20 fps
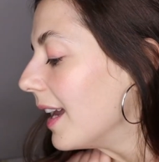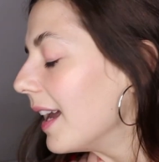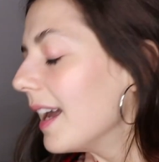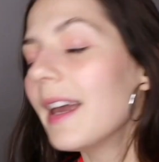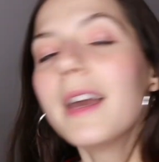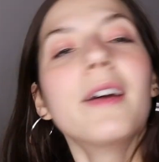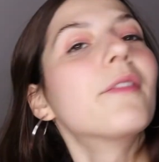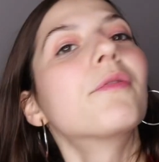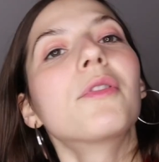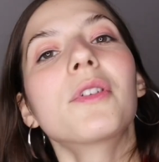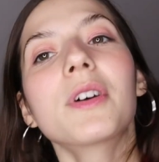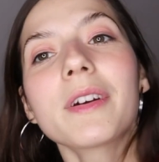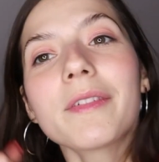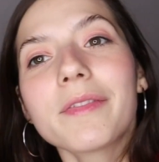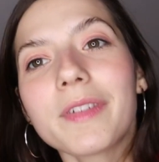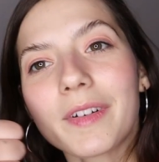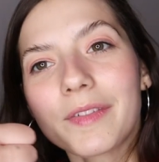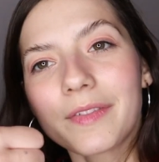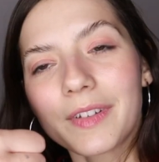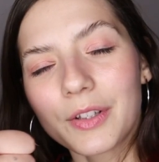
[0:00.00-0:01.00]
É, vou
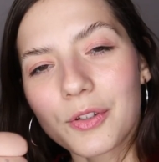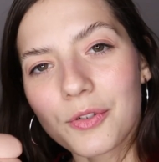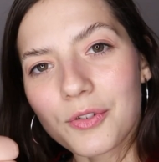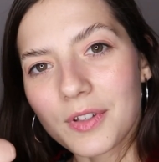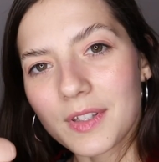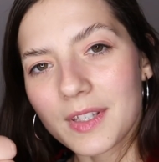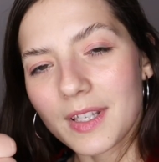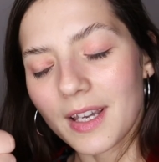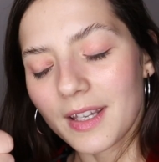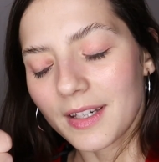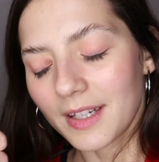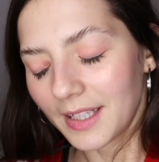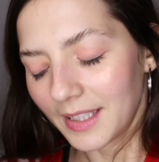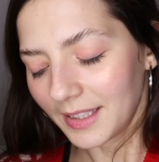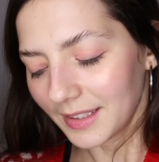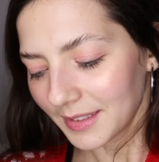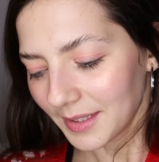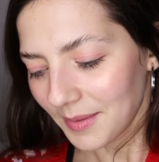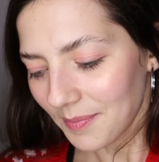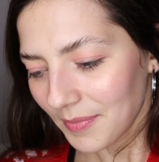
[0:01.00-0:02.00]
gravar vindo de Zara
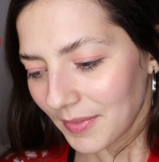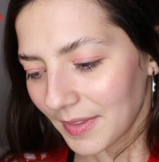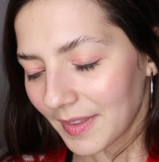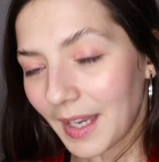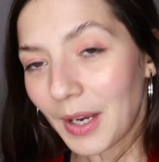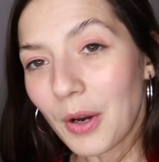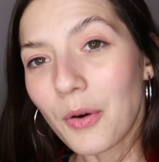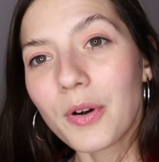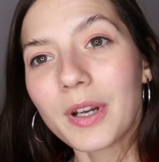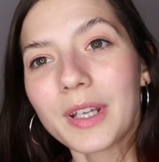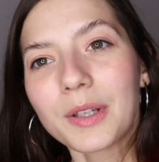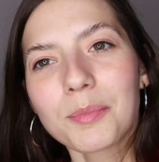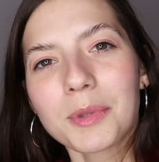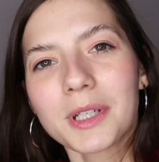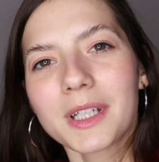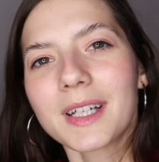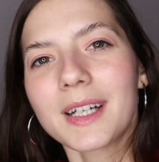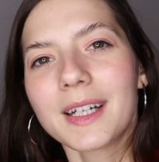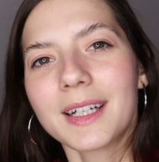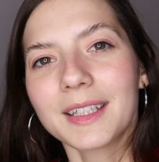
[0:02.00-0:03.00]
ainda. Tem que correr no
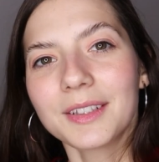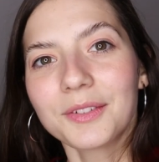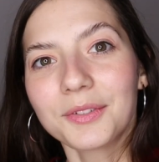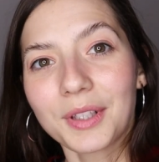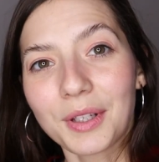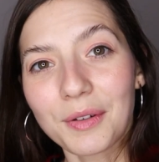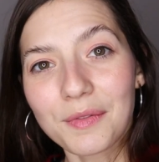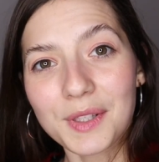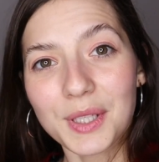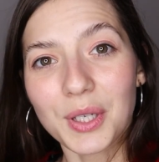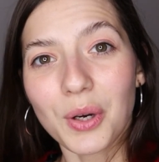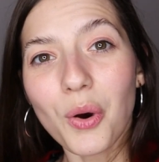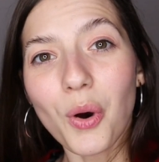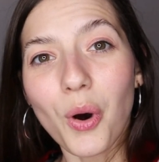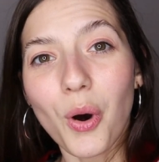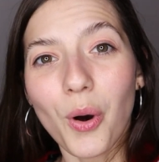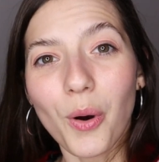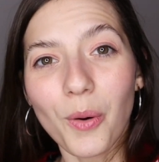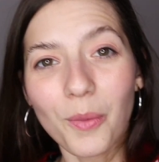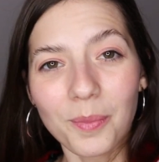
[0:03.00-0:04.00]
mercado, tem que fazer
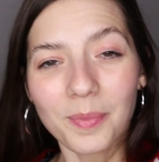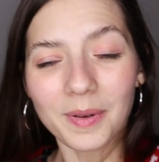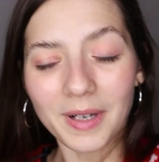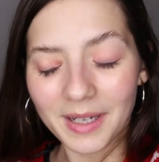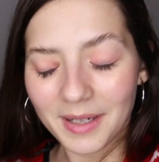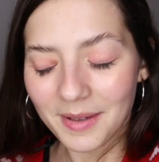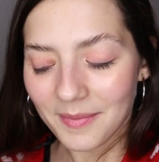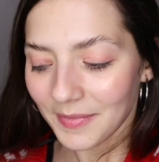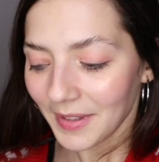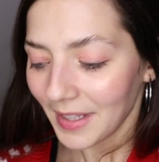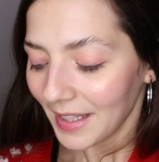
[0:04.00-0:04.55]
compra.